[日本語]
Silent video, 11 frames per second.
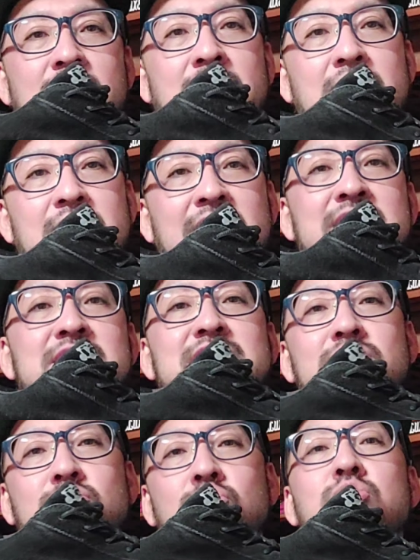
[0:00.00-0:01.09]
えー、感じ
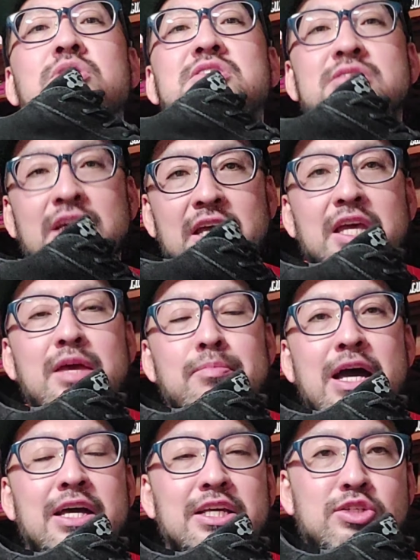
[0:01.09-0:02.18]
たところですね。
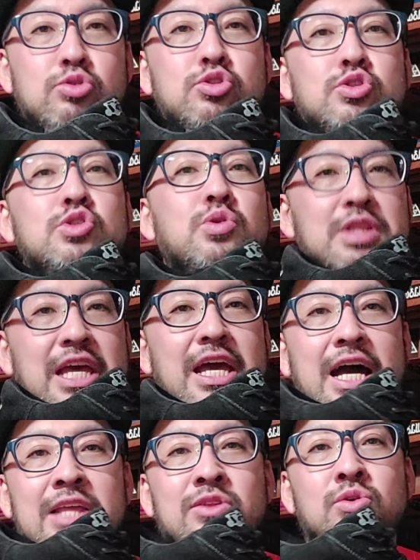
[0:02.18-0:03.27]
まあ、人それぞれね、
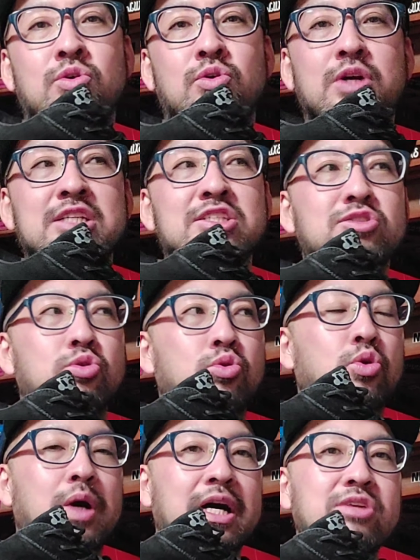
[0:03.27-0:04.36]
あの、感じると
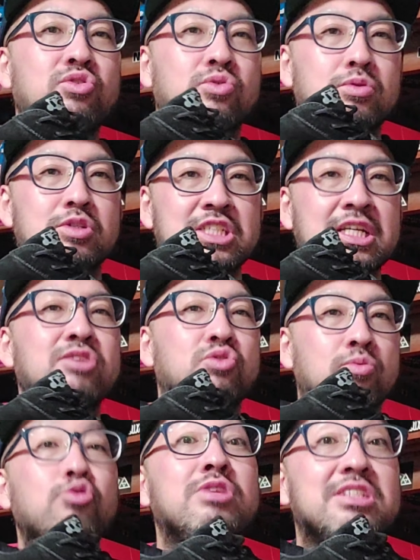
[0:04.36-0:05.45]
ころはあると、違う
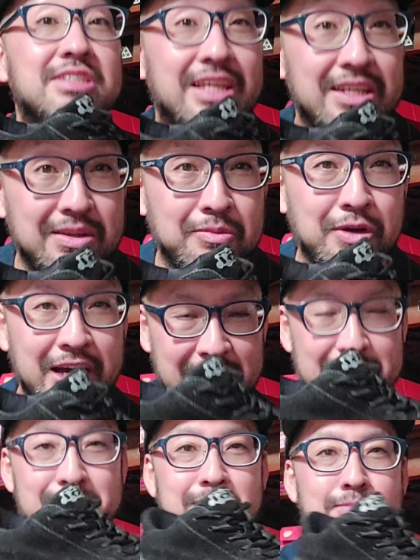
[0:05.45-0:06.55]
と思うんですけれども、は
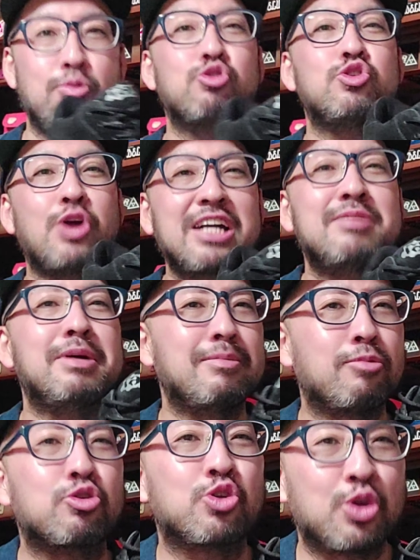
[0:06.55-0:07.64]
い。僕の、あくまで
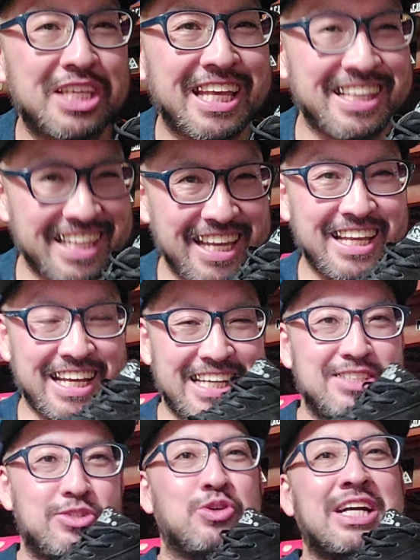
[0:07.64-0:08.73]
僕の意見で、はい、
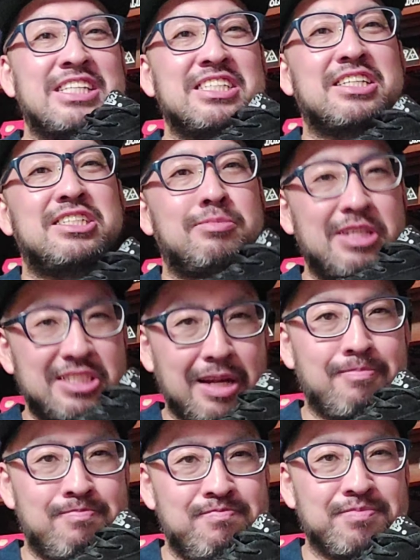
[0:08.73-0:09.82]
そういう感じがしました。
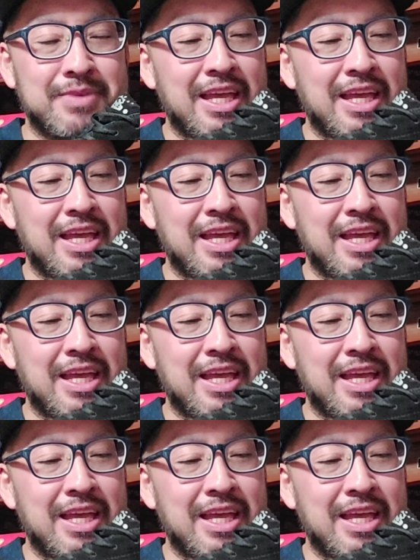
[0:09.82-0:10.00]
うん